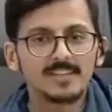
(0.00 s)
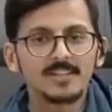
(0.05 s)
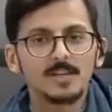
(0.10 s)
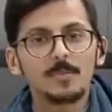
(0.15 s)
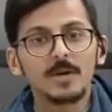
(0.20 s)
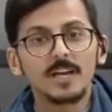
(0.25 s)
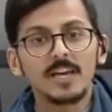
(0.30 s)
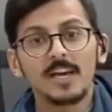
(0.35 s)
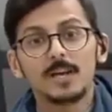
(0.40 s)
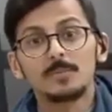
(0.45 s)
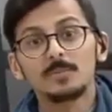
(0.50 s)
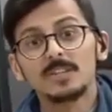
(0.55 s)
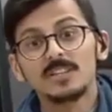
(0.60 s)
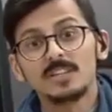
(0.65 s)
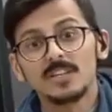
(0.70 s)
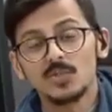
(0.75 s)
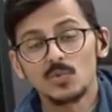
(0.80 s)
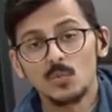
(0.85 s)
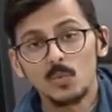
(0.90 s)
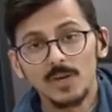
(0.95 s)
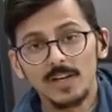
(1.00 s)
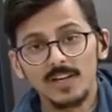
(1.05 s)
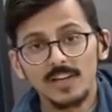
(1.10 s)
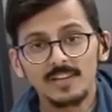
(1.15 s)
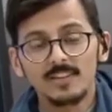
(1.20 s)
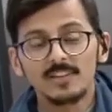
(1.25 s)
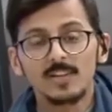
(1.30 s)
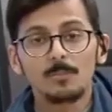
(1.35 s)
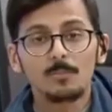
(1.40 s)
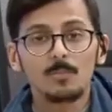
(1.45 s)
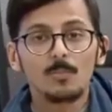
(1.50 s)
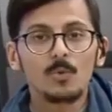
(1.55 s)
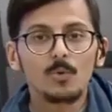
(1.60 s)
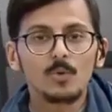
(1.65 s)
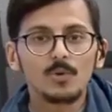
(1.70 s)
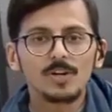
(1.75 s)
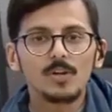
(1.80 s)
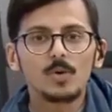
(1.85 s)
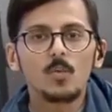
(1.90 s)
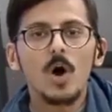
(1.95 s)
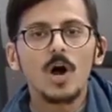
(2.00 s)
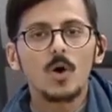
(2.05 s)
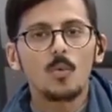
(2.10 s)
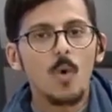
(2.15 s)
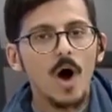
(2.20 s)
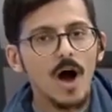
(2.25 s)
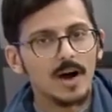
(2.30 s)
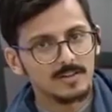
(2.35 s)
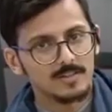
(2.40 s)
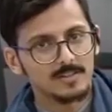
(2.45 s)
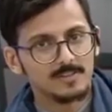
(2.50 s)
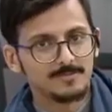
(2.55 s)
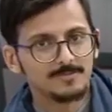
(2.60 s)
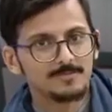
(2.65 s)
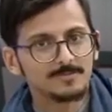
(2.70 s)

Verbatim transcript: تمكن من تصوير دبور الوقواق